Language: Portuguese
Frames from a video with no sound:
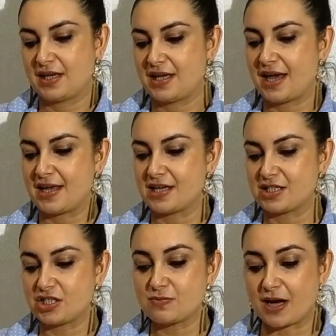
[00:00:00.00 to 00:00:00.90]
E aí a
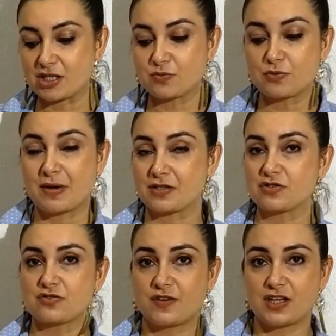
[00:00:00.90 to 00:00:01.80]
gente bate por mais
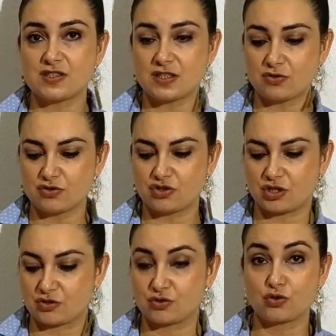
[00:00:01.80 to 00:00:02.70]
uns 20
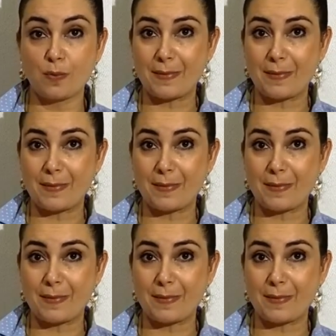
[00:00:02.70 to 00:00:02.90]
segundinhos, no